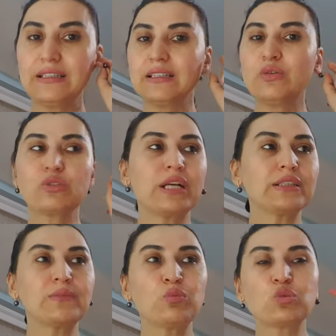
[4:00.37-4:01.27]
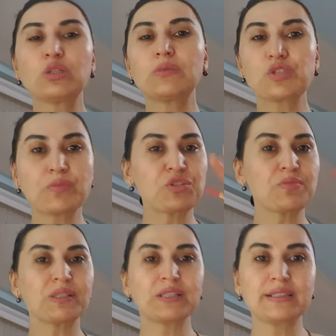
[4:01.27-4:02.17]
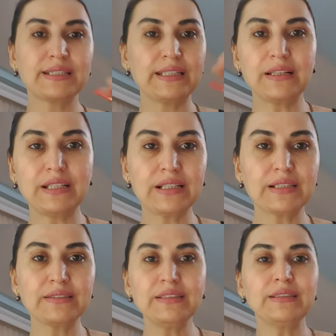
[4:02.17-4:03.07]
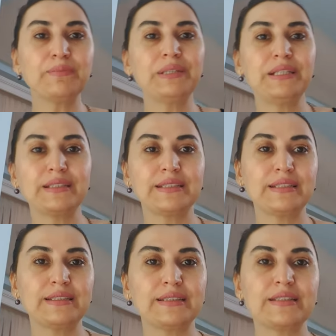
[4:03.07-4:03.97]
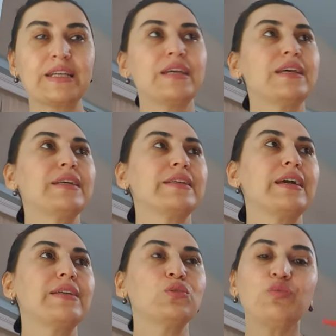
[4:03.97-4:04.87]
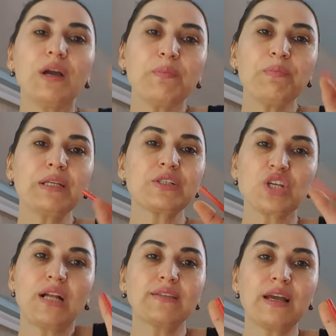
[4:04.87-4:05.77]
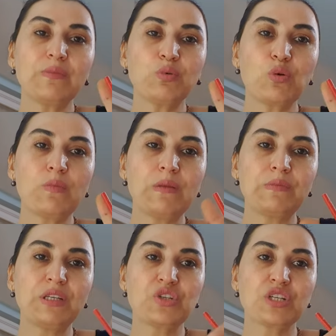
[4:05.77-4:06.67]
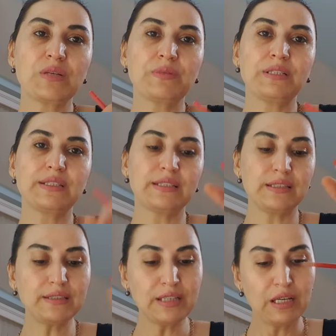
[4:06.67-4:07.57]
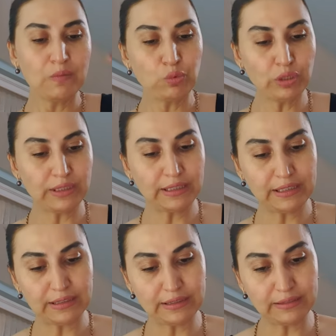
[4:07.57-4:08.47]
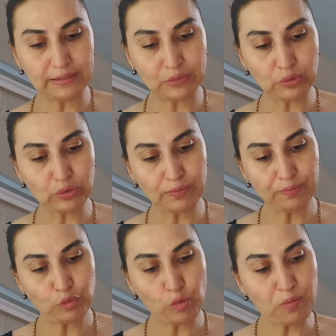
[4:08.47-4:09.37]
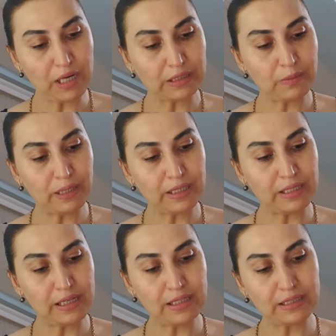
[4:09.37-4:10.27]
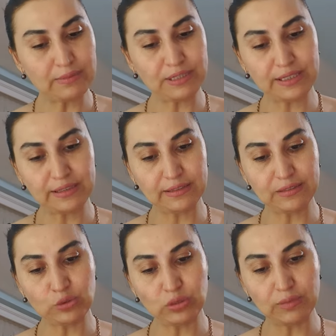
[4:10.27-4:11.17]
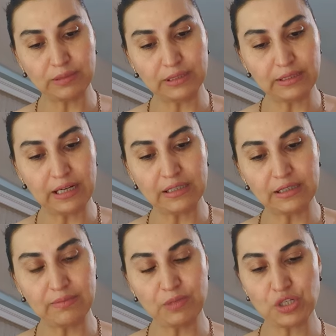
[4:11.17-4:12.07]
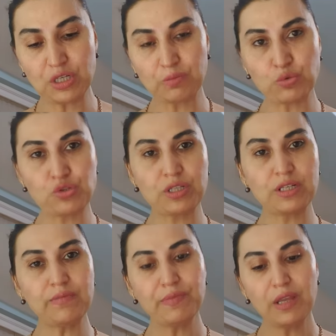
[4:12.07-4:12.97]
ilgili özellikle buzdolabı çamaşır makinesiyle alakalı değil de priziniz yani ufak bir şalter problemi yaşayabilirsiniz. Buna dikkat edin diyorum. Topraklama ile alakalı bir sıkıntınız olabilir değerli Başak Burçları.